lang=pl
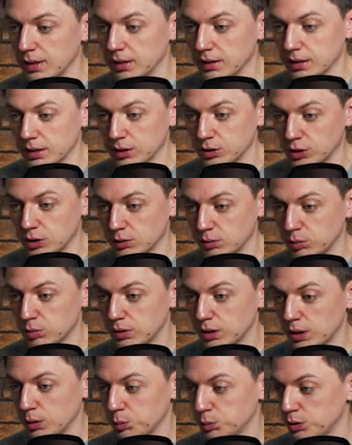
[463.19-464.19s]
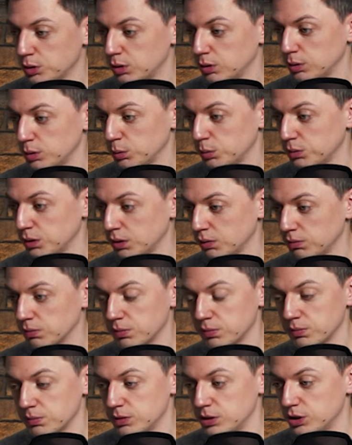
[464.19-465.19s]
Także tutaj już dosłownie
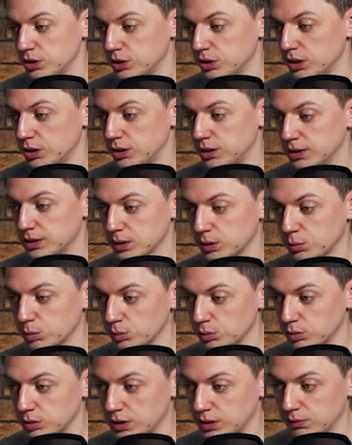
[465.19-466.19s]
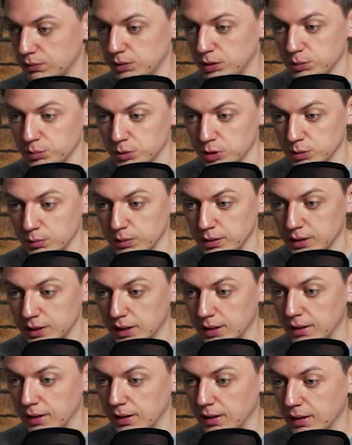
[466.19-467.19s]
w 30 sekund ustawiliśmy sobie
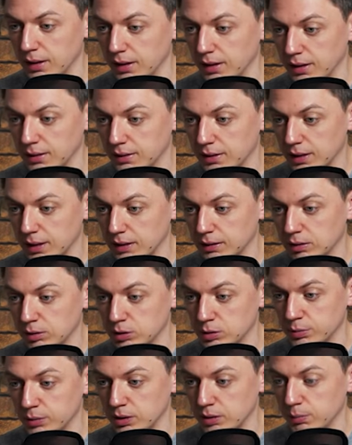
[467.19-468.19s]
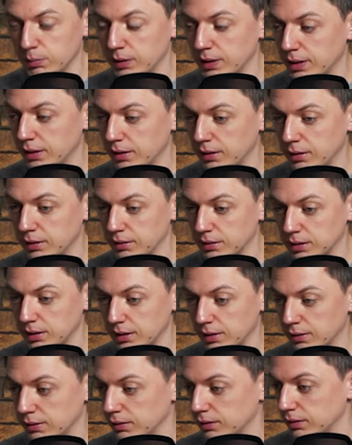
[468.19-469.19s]
te, e, te announcement bary, te,
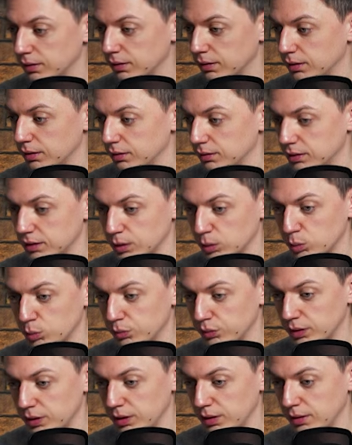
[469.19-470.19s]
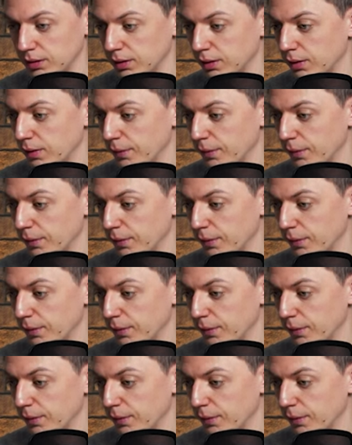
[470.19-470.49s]
e, te nagłówki.